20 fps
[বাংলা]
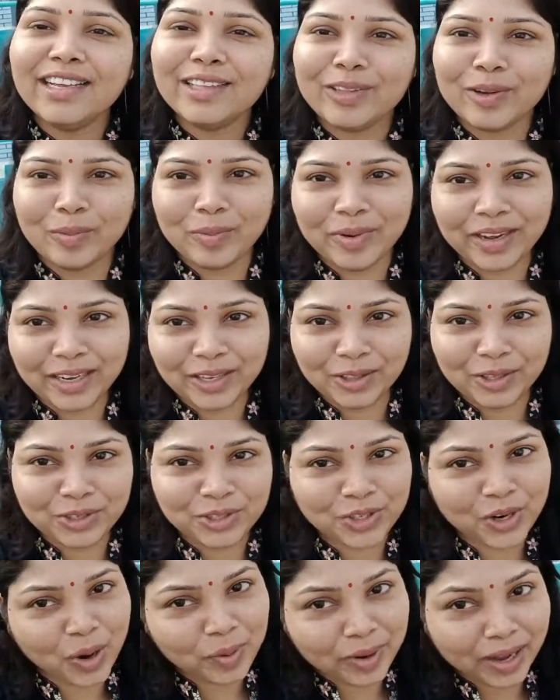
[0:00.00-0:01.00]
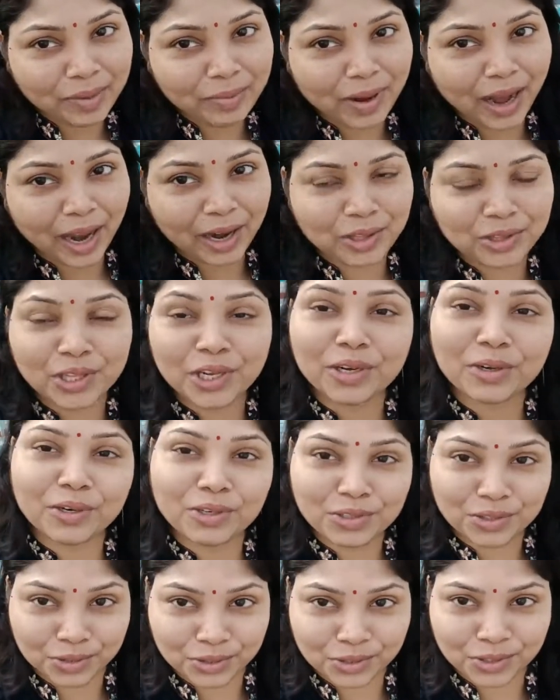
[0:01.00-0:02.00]
তোমরা কিন্তু সবাই ভালো থেকো
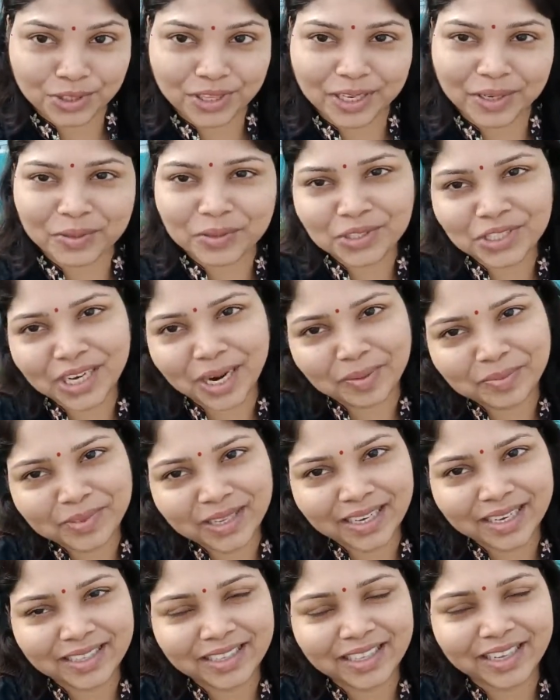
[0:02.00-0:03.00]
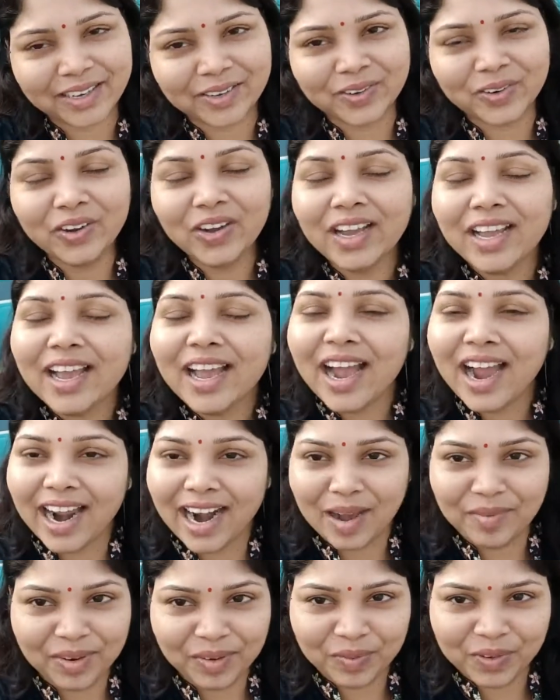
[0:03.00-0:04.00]
সুস্থ থেকো সাবধানে থেকো আর
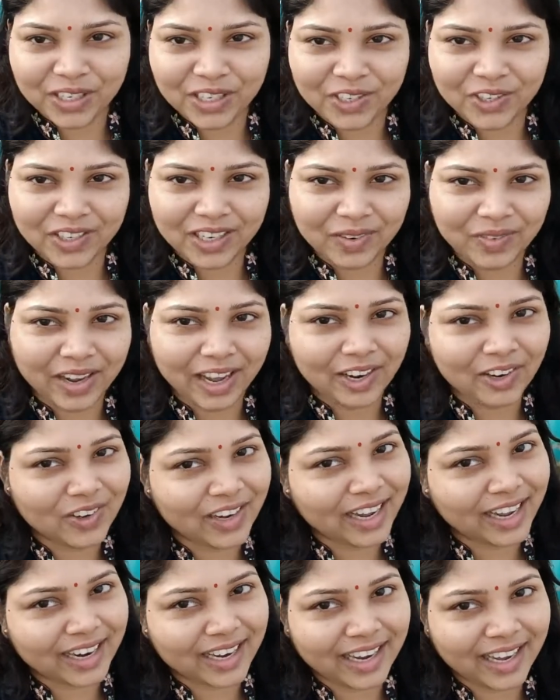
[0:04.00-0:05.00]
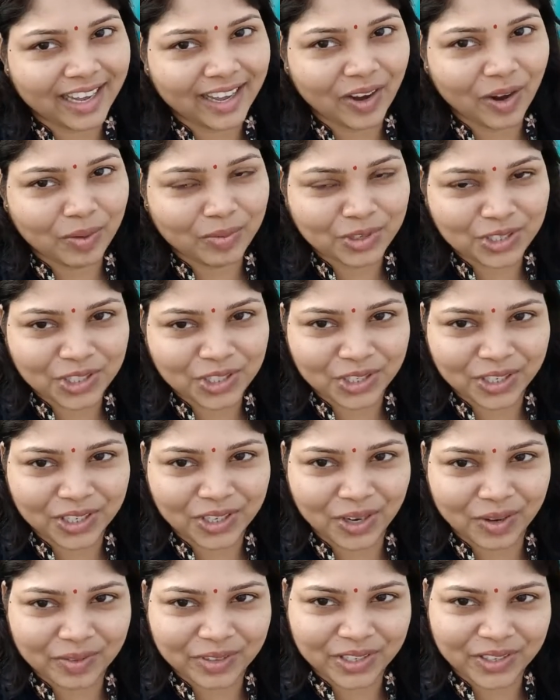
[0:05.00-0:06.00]
আমার ভিডিওটা ভালো লাগলে অবশ্যই
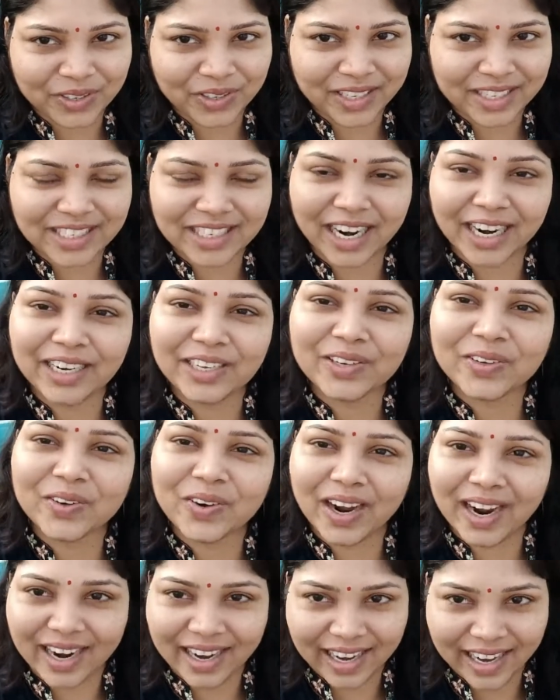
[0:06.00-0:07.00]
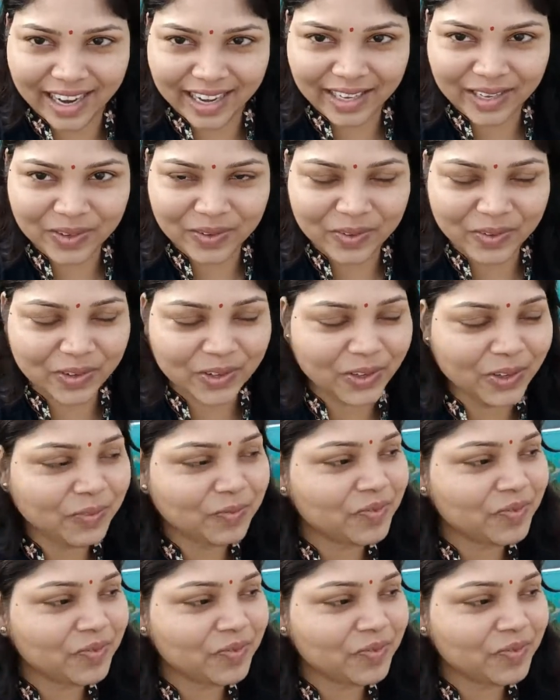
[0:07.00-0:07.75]
কমেন্ট করে জানিও আর লাইক করো